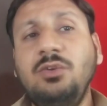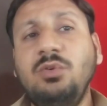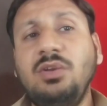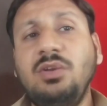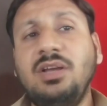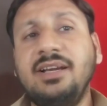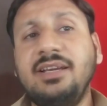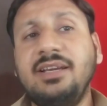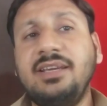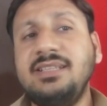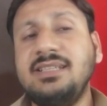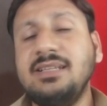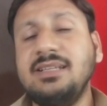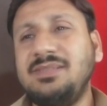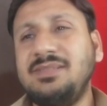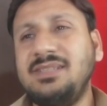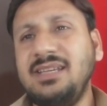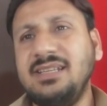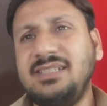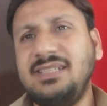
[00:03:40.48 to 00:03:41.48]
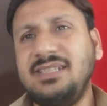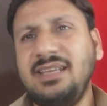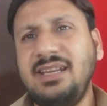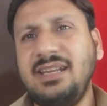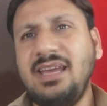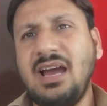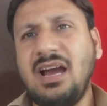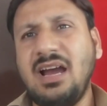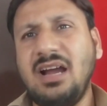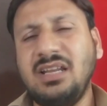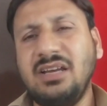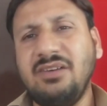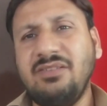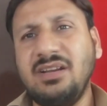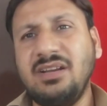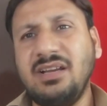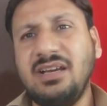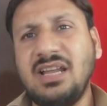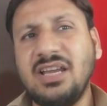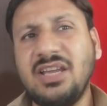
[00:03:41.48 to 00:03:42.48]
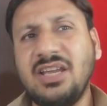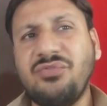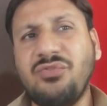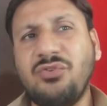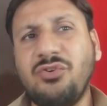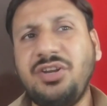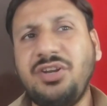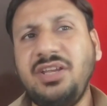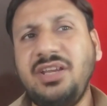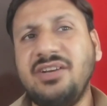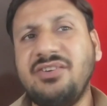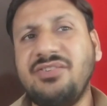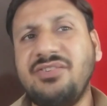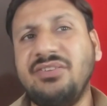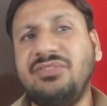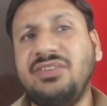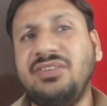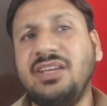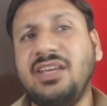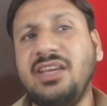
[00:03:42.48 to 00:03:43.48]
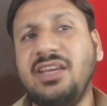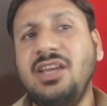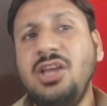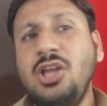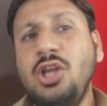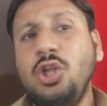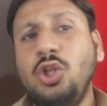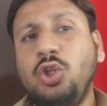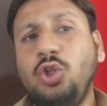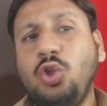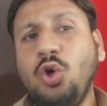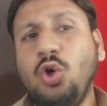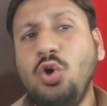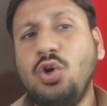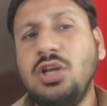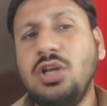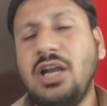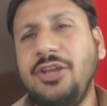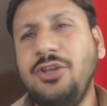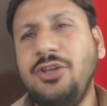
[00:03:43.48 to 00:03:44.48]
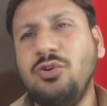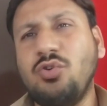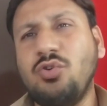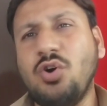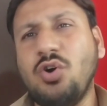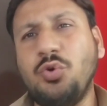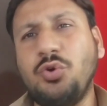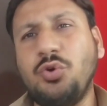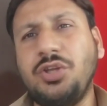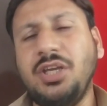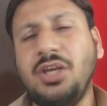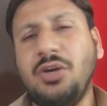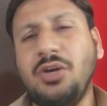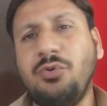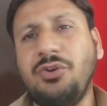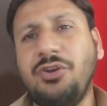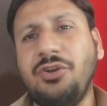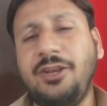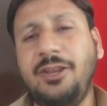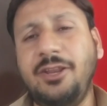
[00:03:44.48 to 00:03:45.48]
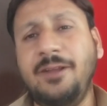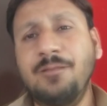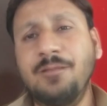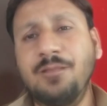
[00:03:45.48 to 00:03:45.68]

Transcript: उल हक ही सबसे अच्छे रहे आठ ओवर करा के फोर्टी एट रन दे के दो खिलाड़ियों को आउट किया उन्होंने